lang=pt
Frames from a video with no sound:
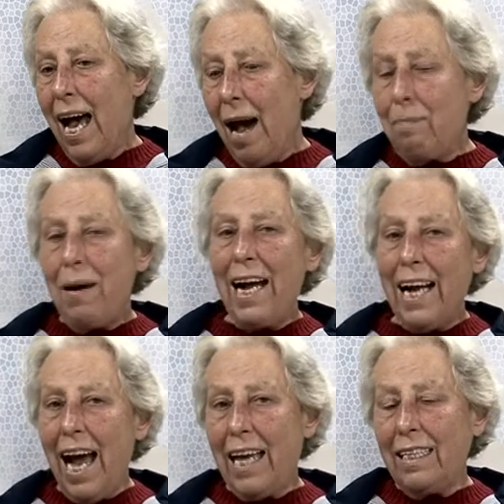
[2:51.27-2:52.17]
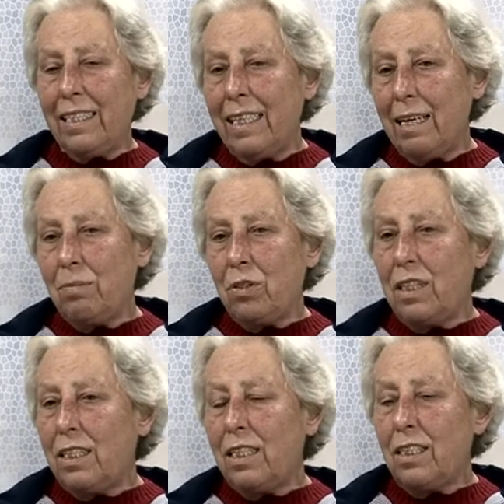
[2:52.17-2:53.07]
a pagar, em termos
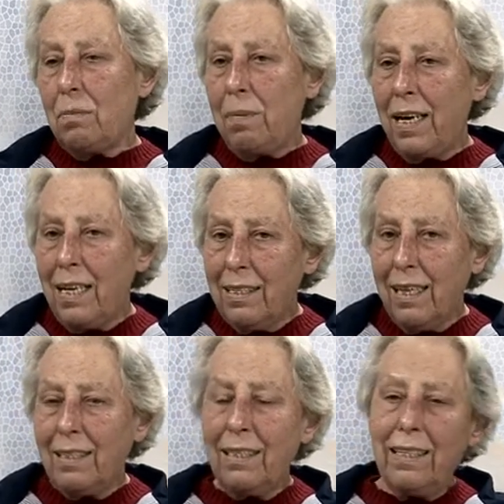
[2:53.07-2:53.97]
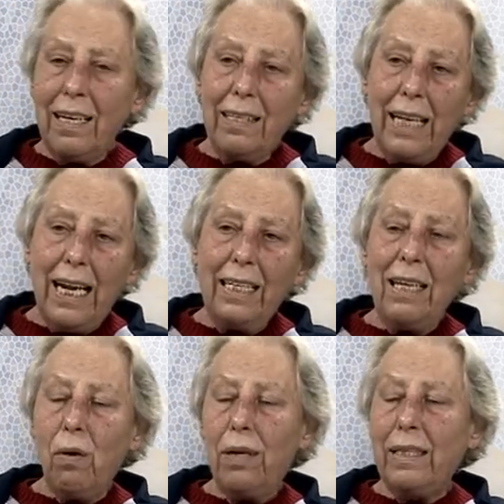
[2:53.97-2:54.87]
de despesa, de
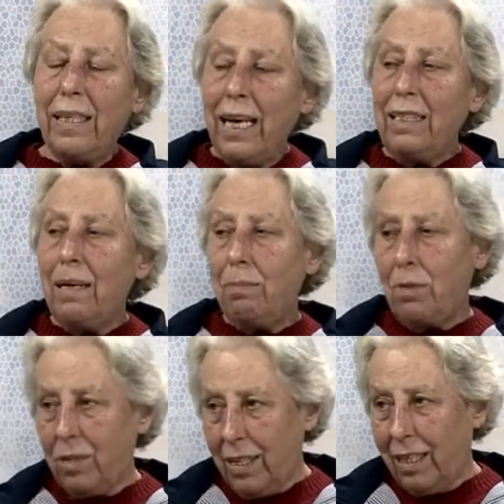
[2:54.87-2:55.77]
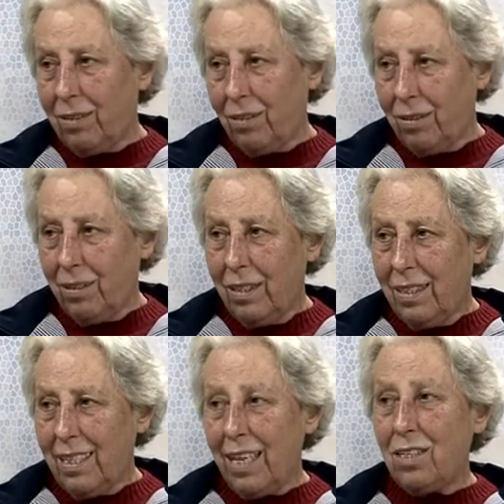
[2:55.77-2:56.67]
70% a 80%
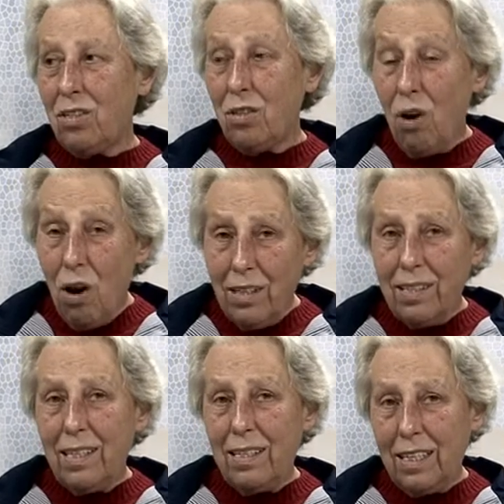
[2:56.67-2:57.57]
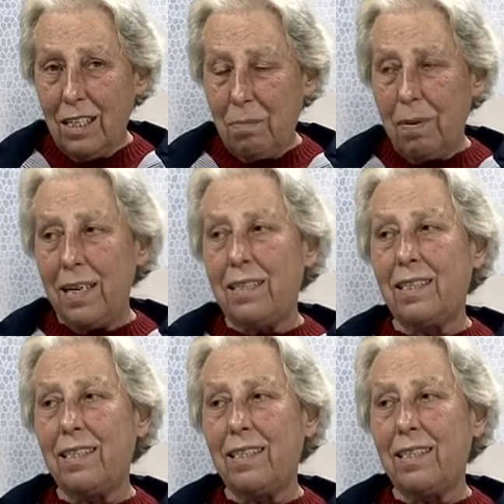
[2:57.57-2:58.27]
das nossas que despesas.